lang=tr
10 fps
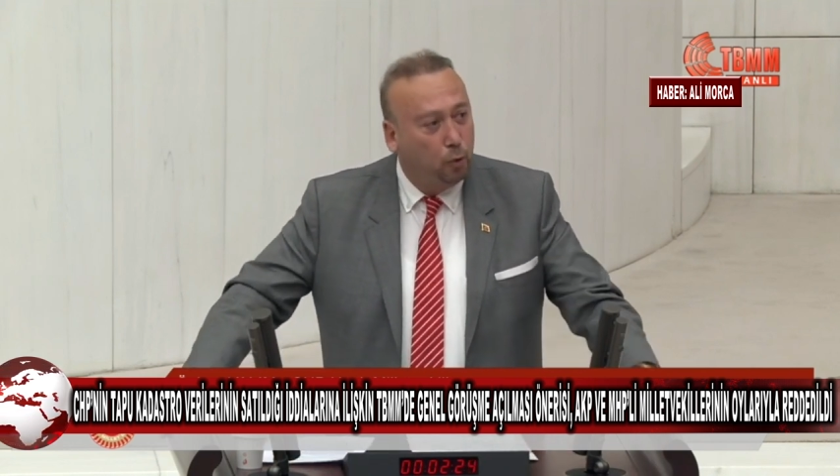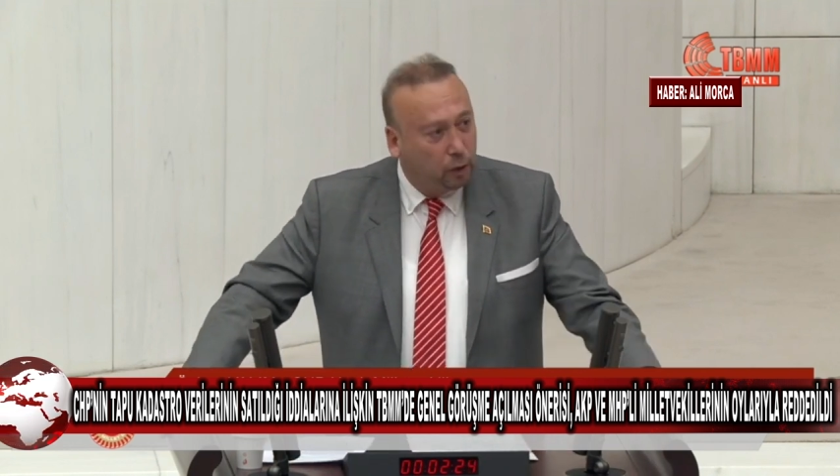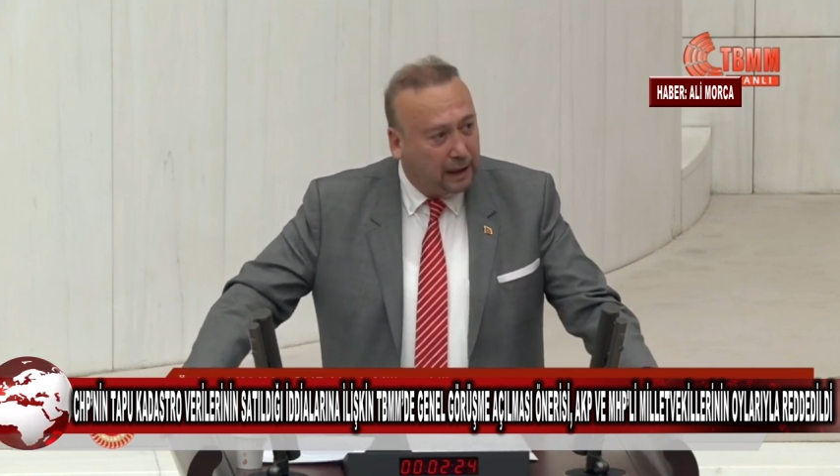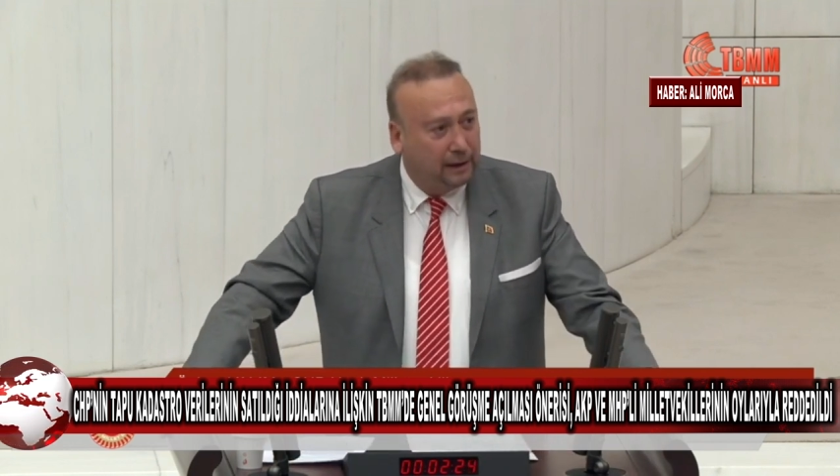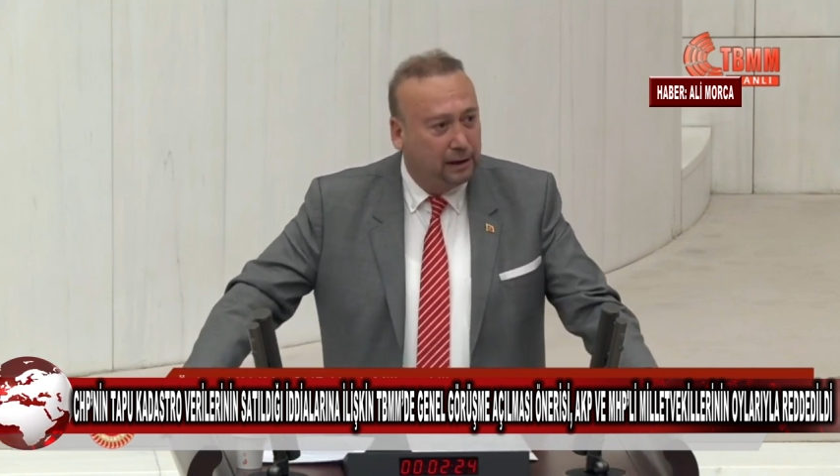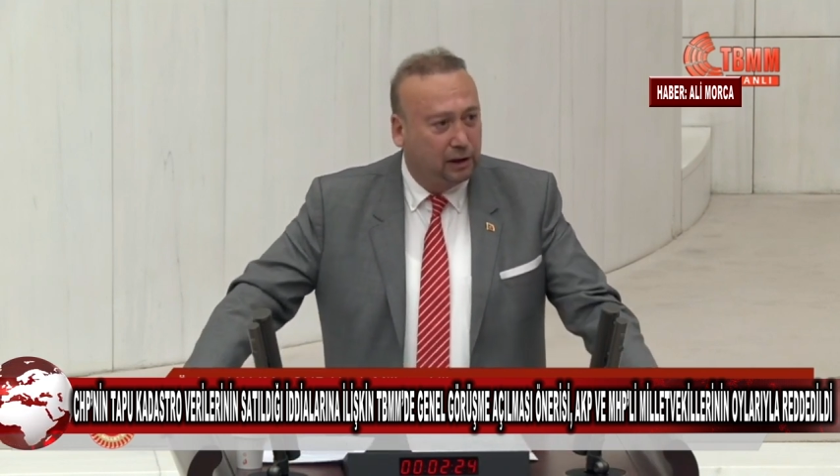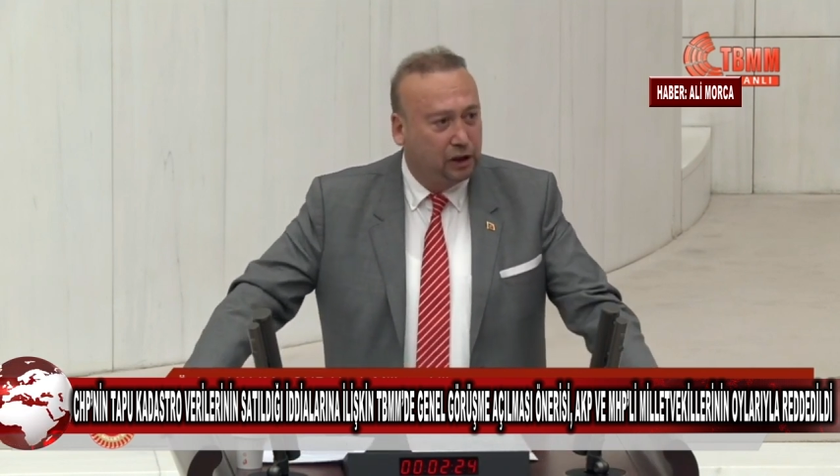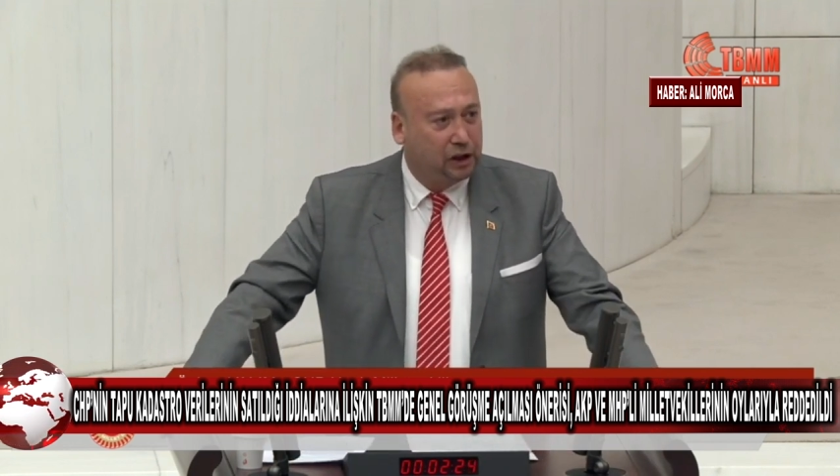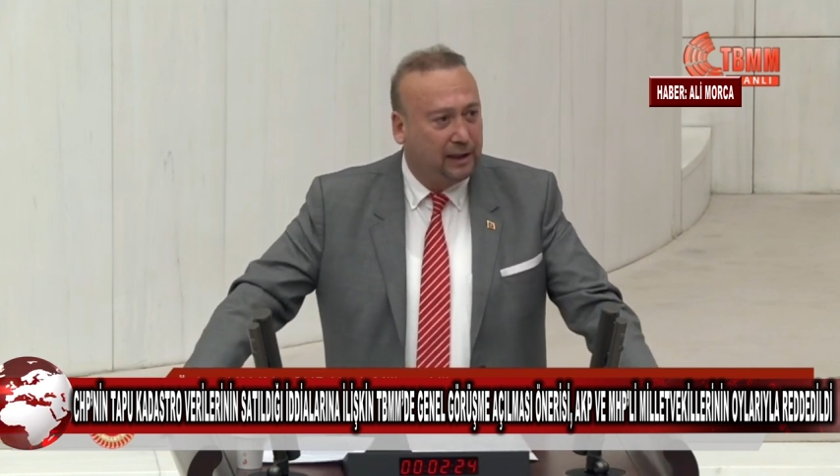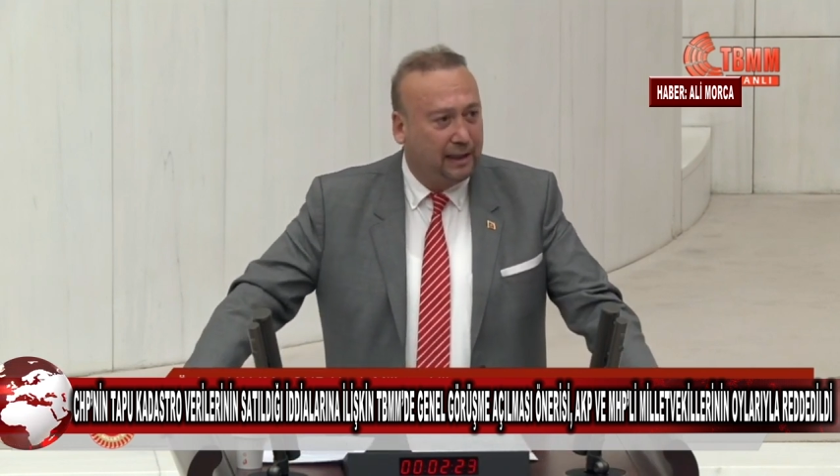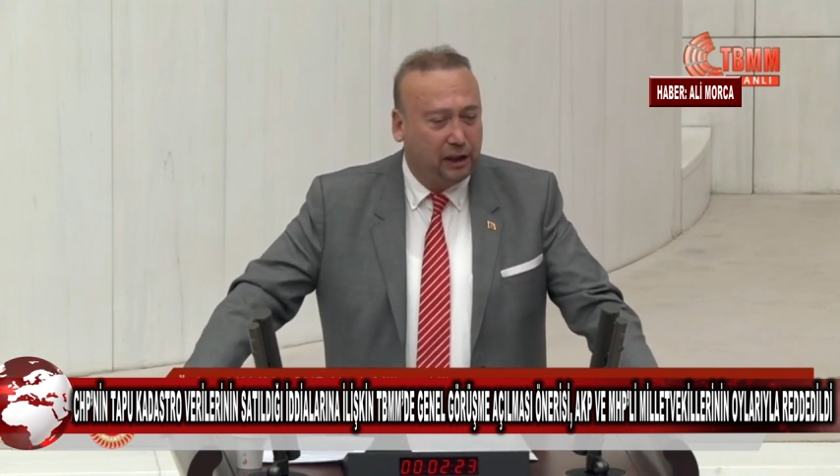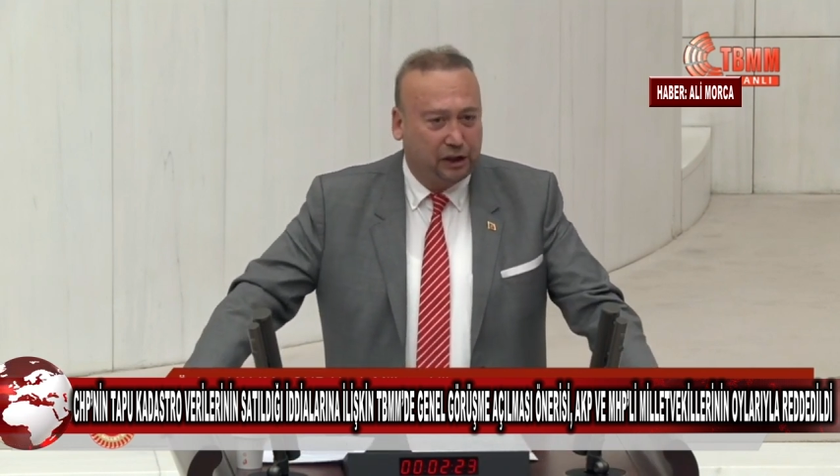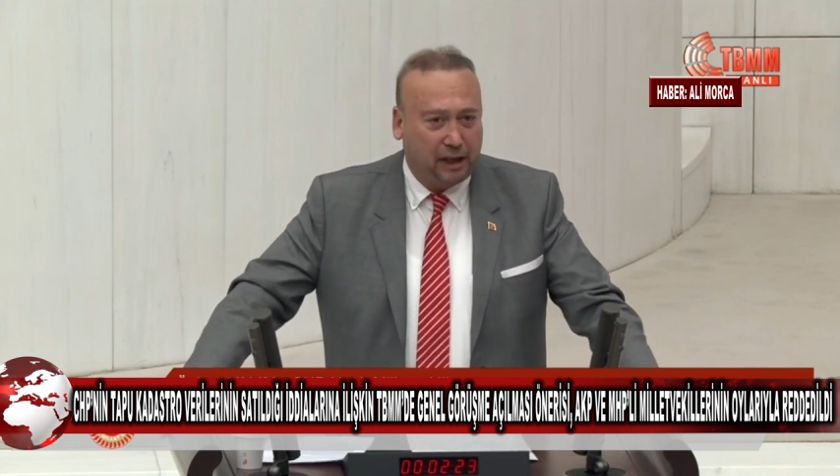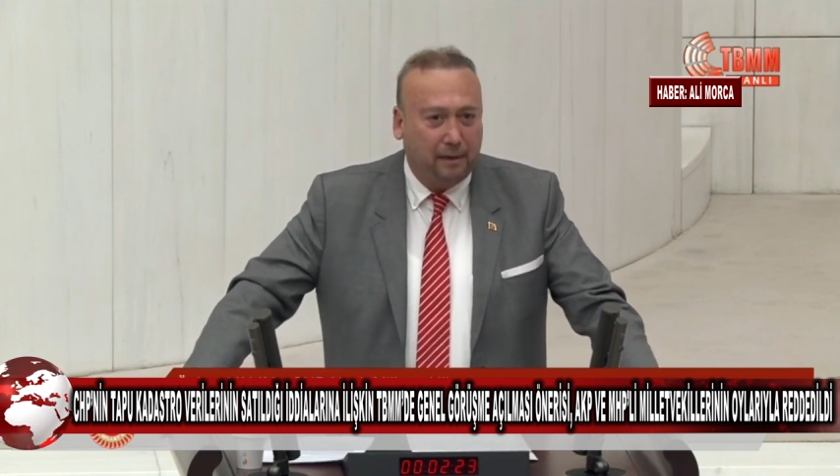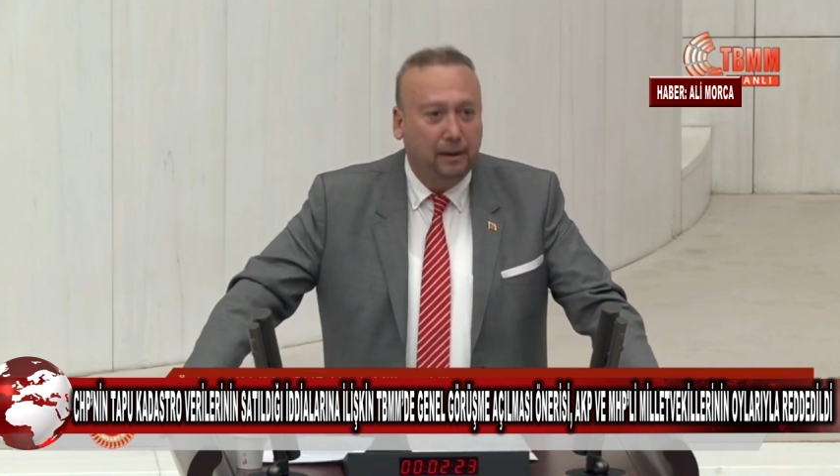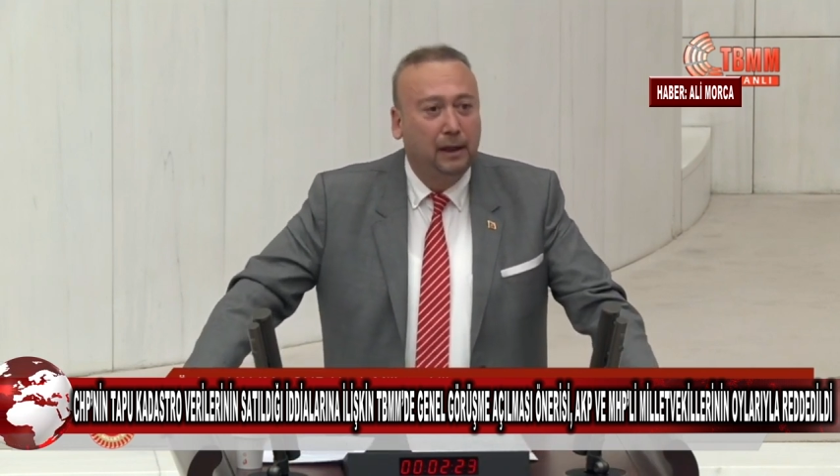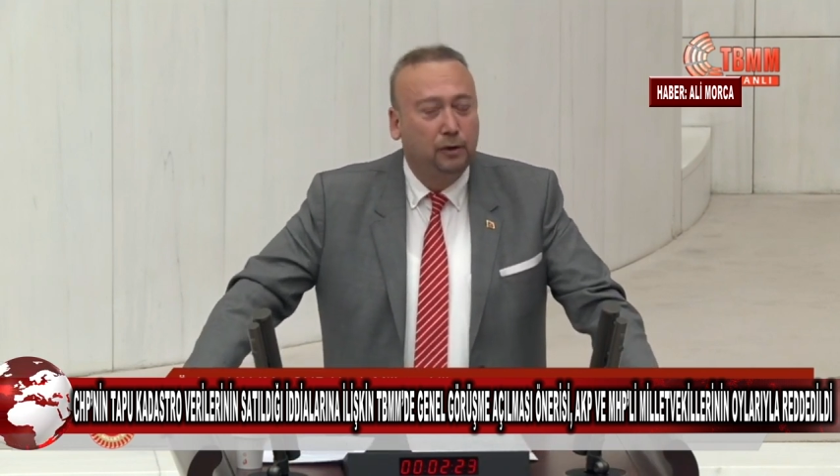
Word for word: ülke dışında yaşayan